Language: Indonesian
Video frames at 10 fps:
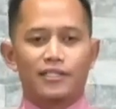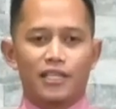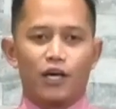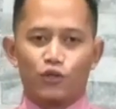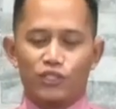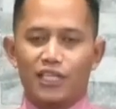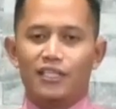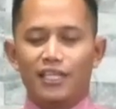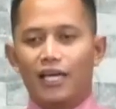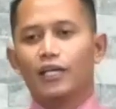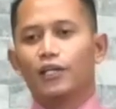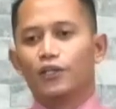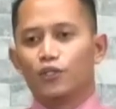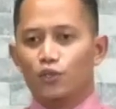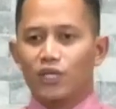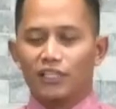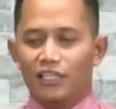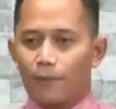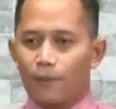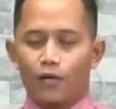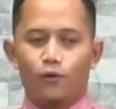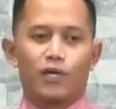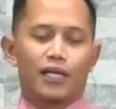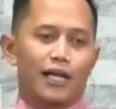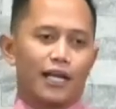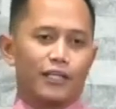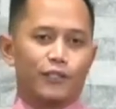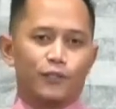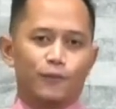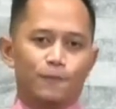seharusnya dia juga tidak melakukan hal itu.